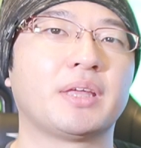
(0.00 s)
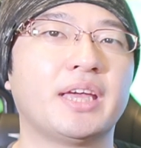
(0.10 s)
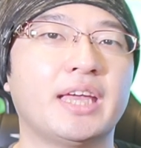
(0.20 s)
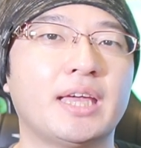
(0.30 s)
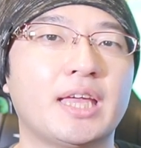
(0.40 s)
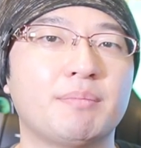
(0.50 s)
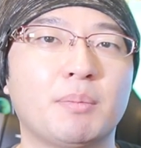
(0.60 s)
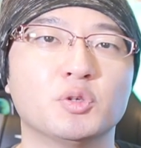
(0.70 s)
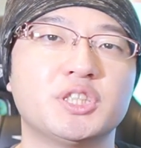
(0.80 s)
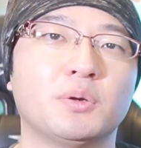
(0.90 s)
えー、ま
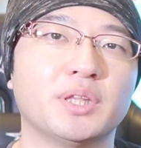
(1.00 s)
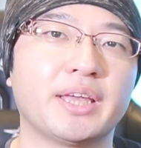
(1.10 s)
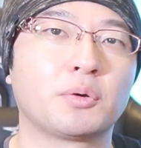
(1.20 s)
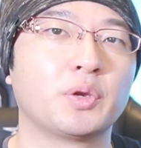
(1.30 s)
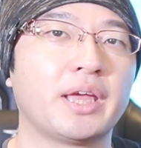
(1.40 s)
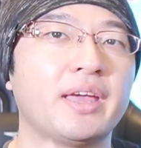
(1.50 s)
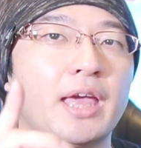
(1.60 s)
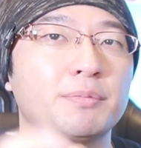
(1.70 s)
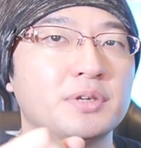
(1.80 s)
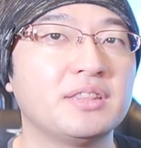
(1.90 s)
あもちろんね、これ
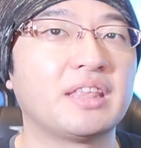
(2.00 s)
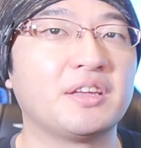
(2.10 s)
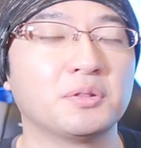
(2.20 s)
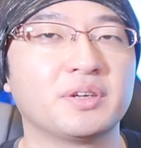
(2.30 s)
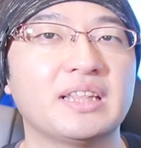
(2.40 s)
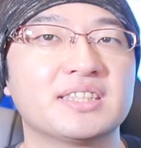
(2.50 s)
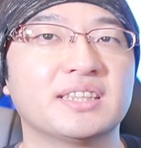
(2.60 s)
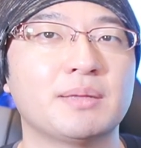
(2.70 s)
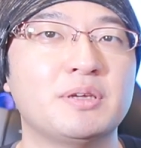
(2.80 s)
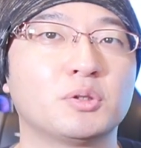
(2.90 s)
F1.4 のレンズ
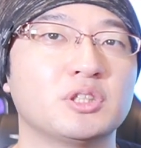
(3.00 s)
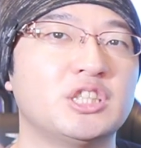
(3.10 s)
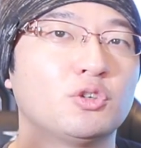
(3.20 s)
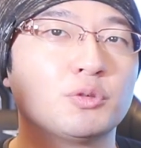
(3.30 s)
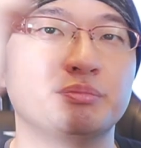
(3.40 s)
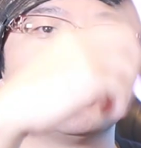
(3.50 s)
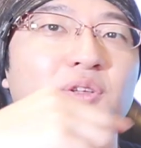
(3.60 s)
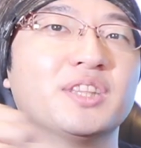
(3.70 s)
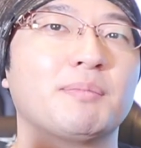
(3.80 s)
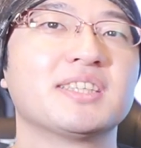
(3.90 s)
なんで見事に白くぶっ
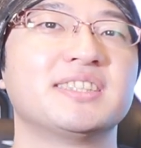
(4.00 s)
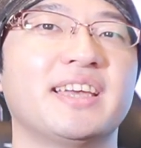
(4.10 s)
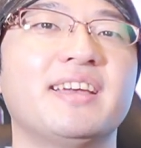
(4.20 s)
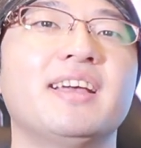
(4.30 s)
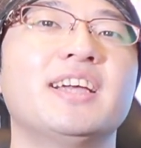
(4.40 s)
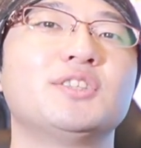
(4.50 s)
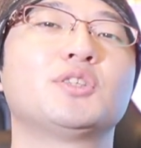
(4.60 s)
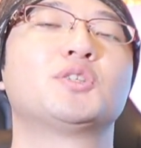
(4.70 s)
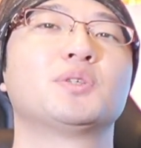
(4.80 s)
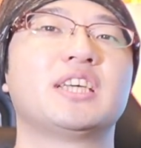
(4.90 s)
飛んでますね。ちょっ
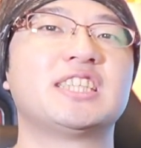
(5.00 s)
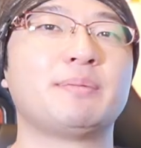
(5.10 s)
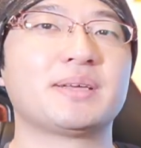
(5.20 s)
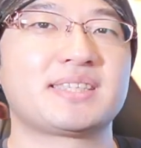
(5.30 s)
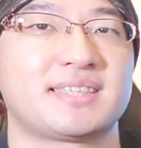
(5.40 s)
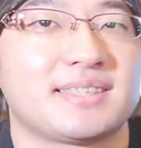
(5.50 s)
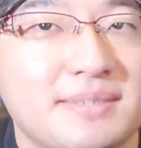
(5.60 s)
と調整してみます。